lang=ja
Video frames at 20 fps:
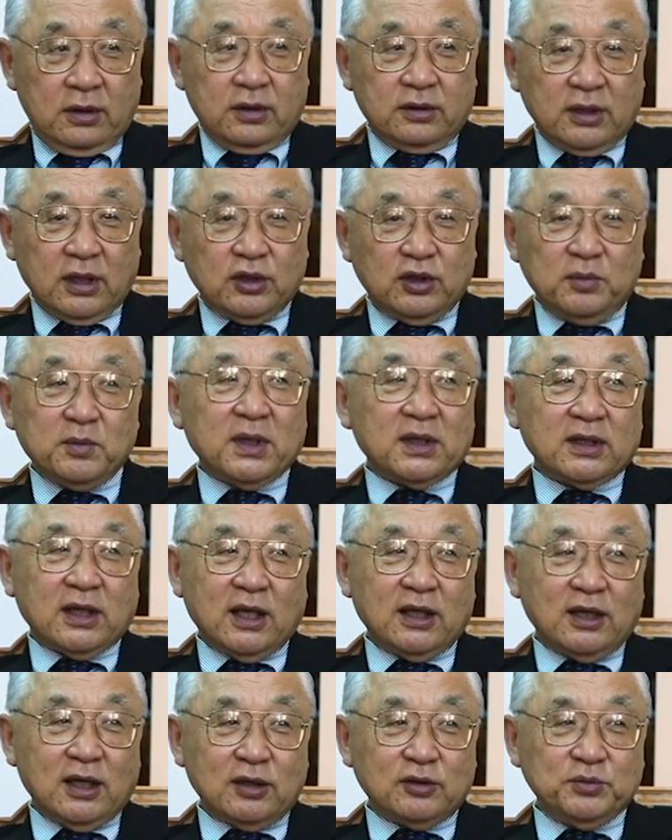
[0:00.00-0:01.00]
ただ今
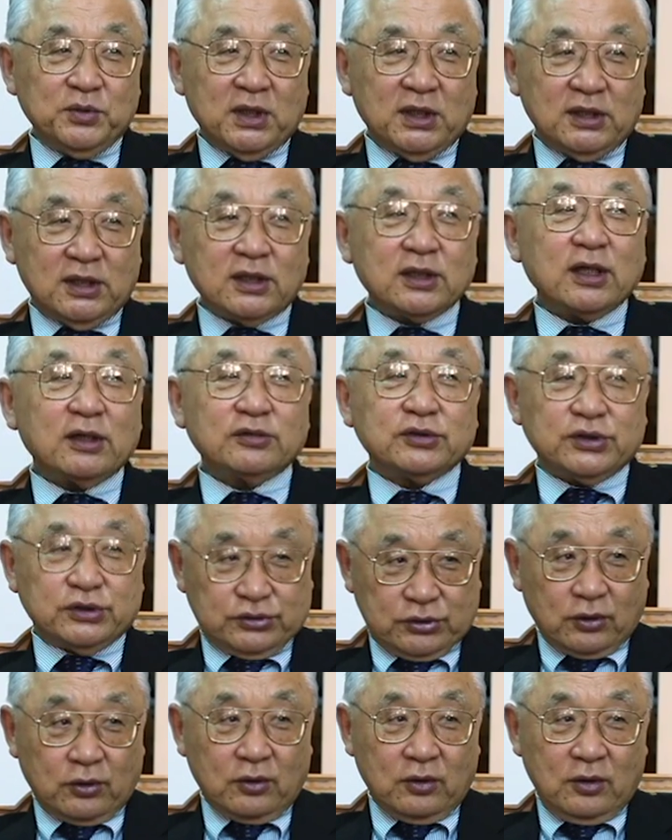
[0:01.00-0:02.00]
大学未来出てるで
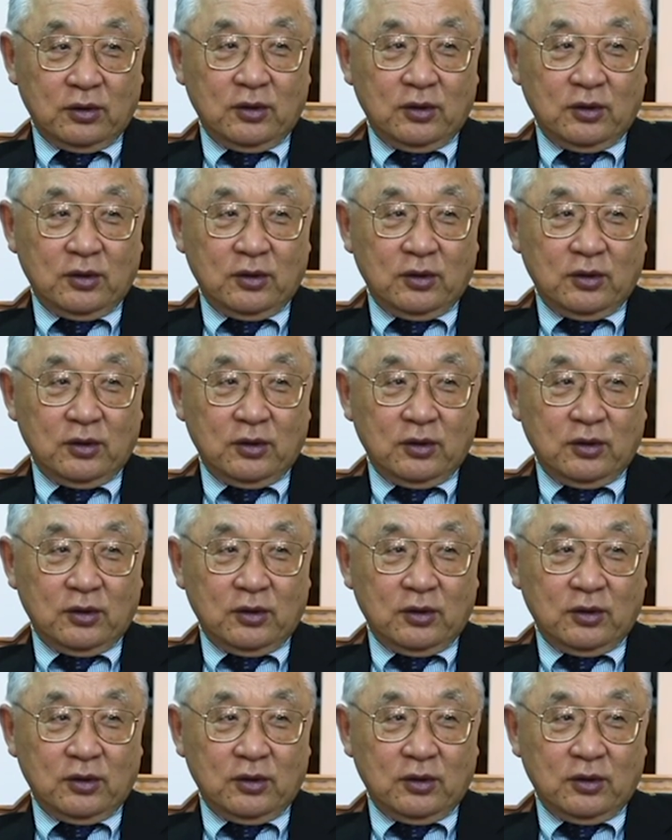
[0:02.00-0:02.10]
しょ